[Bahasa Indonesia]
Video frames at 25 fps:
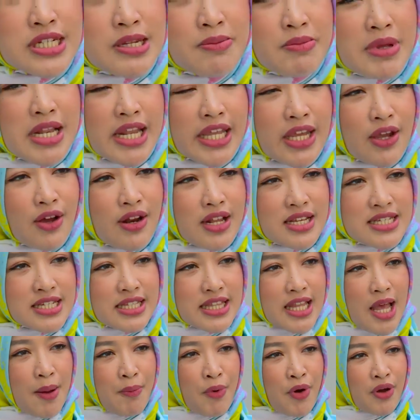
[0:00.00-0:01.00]
dimiliki oleh
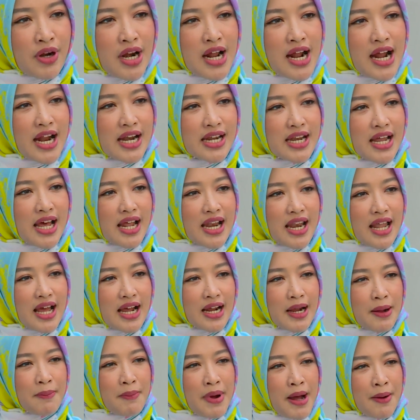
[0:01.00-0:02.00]
setiap orang adalah
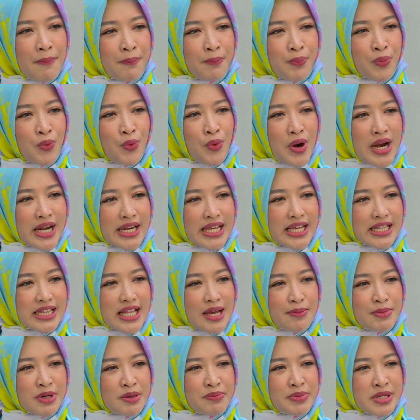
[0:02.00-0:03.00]
kemampuan
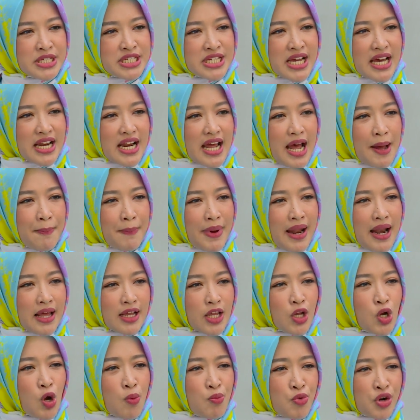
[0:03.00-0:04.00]
kita berbicara
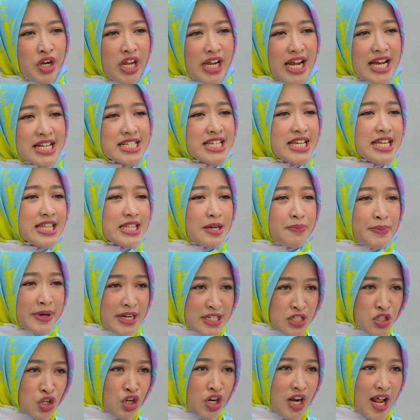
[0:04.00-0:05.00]
apalagi komunikasi
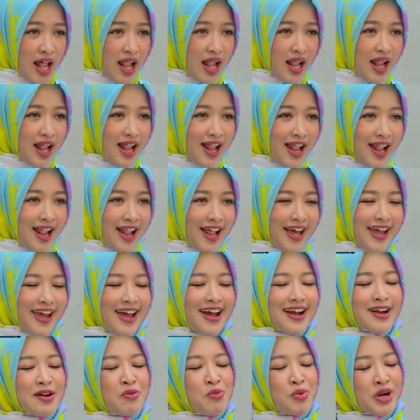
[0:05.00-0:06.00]
interpersonal.
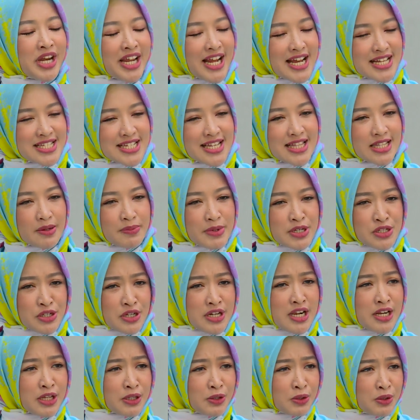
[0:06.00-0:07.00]
Ya, komunikasi
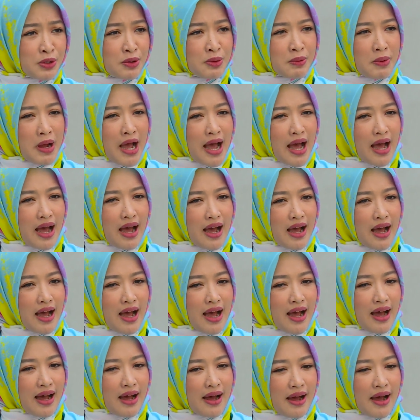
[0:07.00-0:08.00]
interpersonal itu
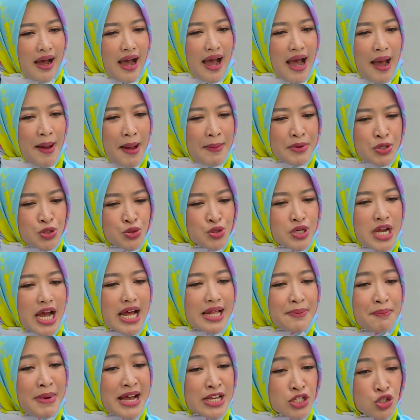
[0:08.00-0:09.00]
uh,
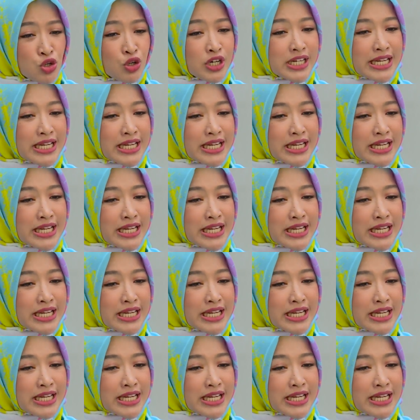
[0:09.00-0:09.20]
juga masuk